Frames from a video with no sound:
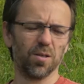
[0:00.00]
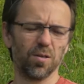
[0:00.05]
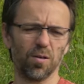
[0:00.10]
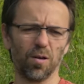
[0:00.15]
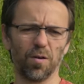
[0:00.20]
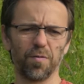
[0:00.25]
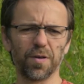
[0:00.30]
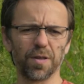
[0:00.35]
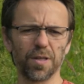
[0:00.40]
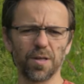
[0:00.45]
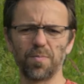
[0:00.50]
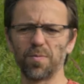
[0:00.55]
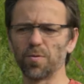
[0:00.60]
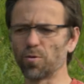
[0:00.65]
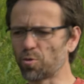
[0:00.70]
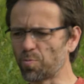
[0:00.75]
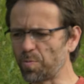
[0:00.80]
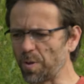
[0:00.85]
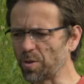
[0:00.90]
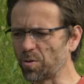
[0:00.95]
On va faire des
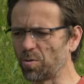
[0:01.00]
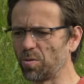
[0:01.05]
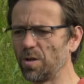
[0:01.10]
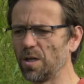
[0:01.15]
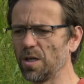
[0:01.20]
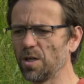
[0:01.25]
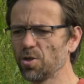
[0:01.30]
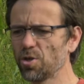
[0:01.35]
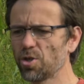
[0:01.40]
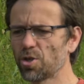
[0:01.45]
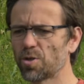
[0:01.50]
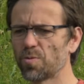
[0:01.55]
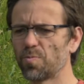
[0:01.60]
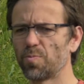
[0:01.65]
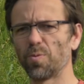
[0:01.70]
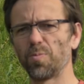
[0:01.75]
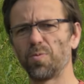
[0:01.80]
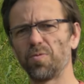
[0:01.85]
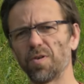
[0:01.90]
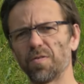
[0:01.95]
planches pas trop larges
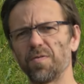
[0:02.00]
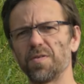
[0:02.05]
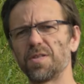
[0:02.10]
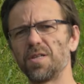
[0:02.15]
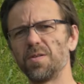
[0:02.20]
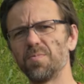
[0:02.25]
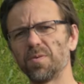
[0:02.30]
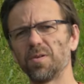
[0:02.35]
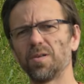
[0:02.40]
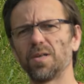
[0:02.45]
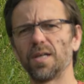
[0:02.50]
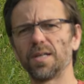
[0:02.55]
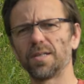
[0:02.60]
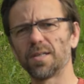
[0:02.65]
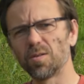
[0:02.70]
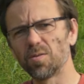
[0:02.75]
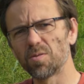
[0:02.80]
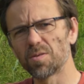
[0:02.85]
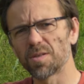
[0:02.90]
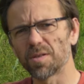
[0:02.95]
pour pouvoir facilement
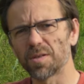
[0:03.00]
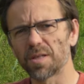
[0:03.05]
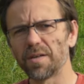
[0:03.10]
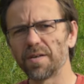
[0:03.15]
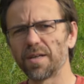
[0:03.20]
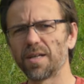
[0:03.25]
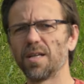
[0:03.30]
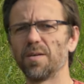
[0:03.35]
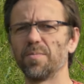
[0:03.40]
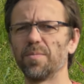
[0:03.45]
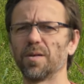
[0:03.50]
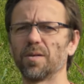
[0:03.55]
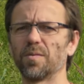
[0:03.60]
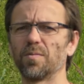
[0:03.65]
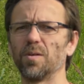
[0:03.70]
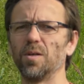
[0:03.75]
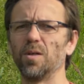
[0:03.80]
atteindre le centre avec la main.